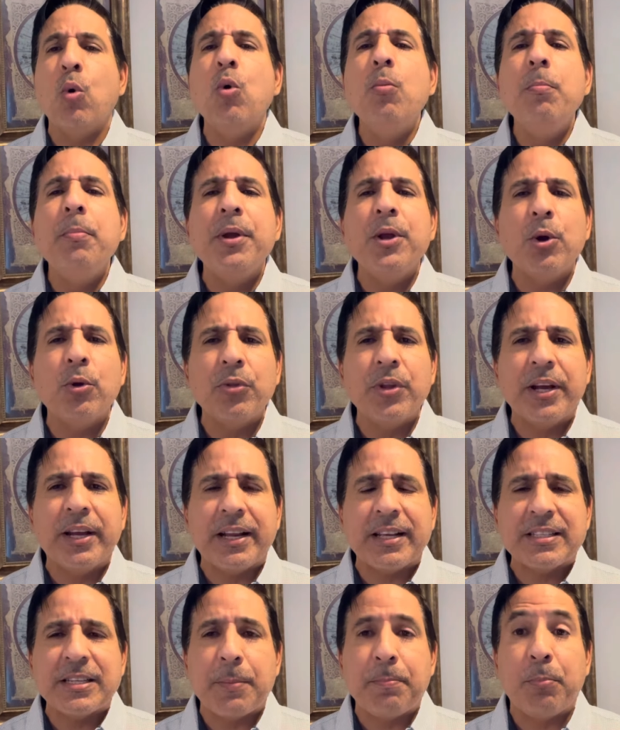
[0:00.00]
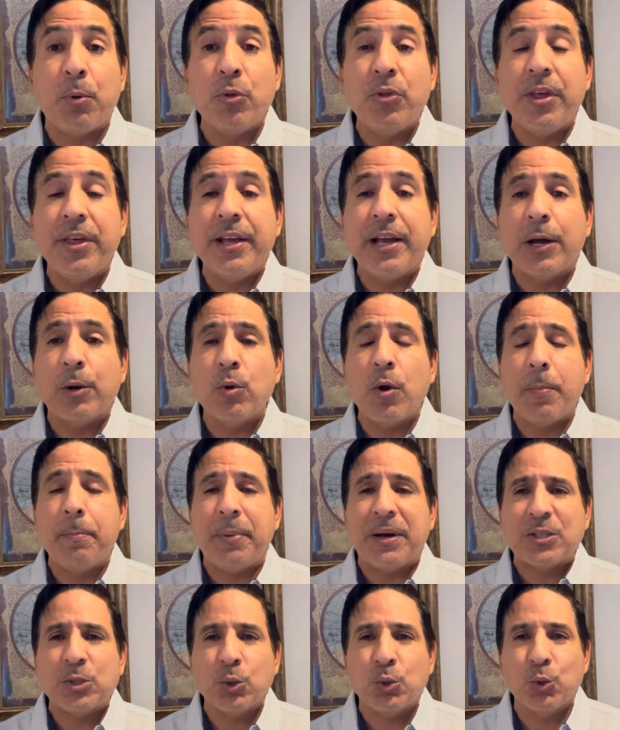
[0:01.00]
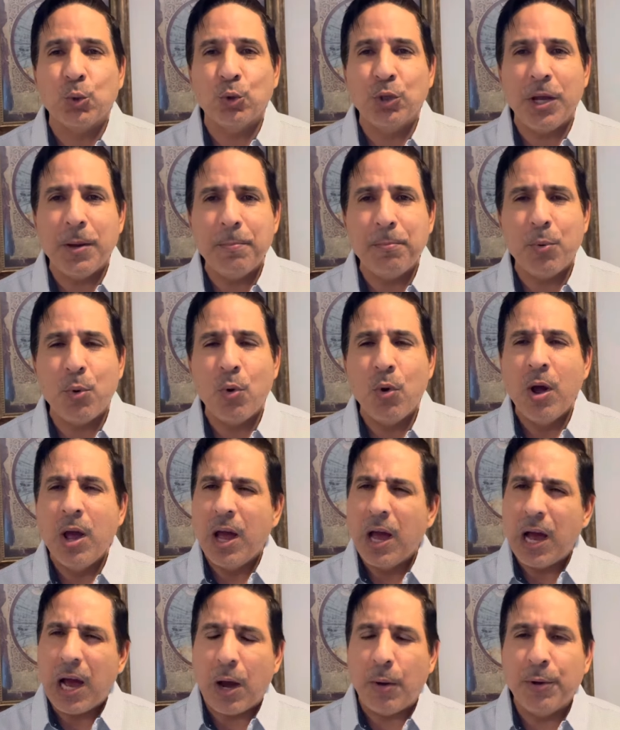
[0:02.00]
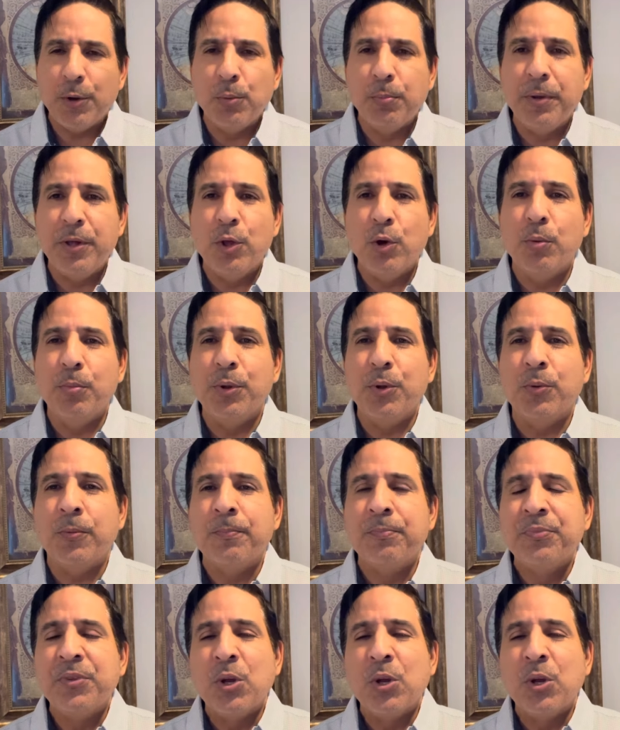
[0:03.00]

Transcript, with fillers: un millón de gracias por dedicar un espacio de su tiempo a ver un video mío.